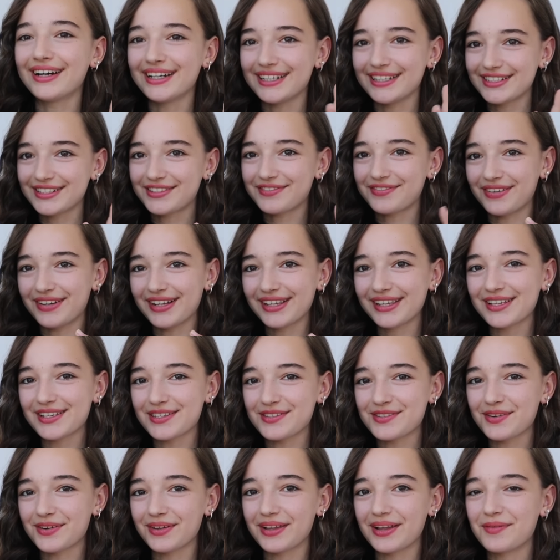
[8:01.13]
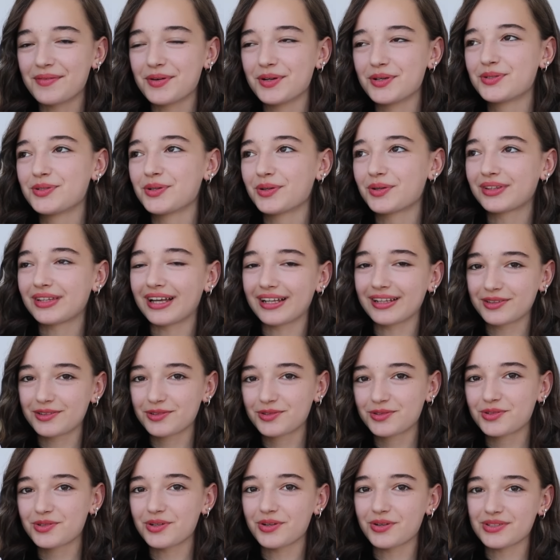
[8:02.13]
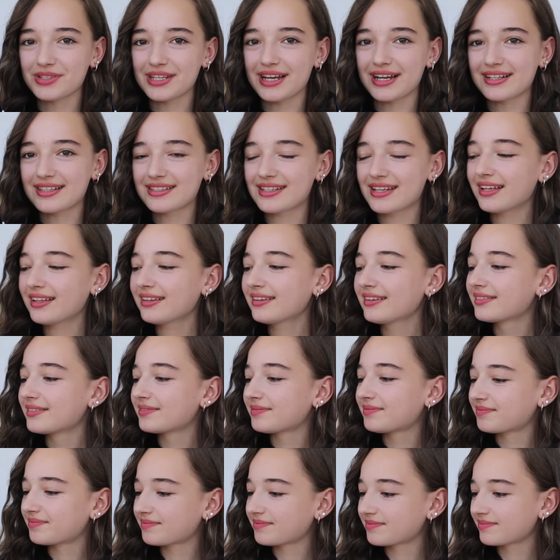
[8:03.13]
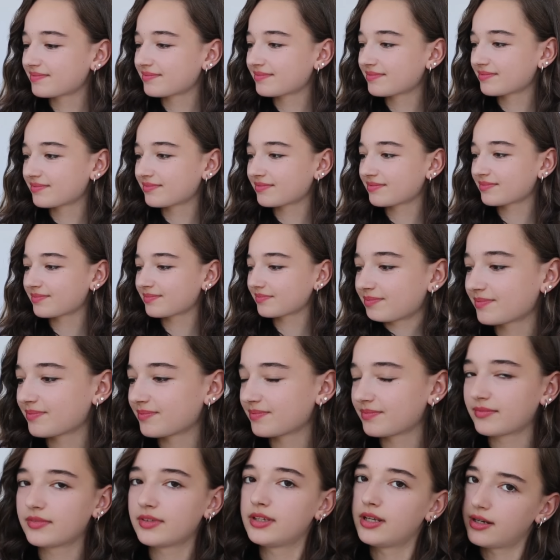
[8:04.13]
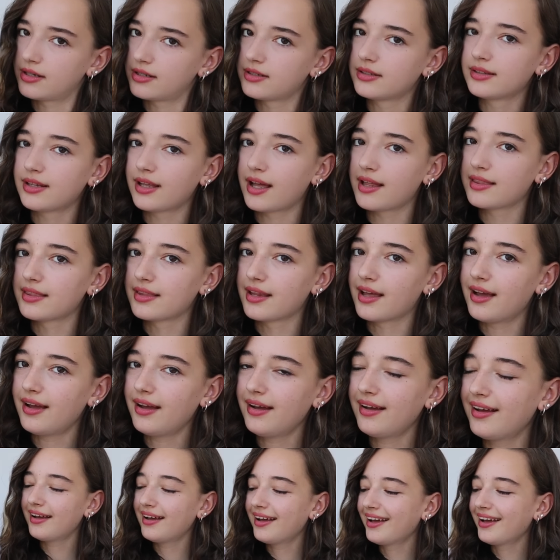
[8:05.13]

ayıcık falan asıyorlar. Böyle çok tatlı duruyor uzaktan. Yakından da.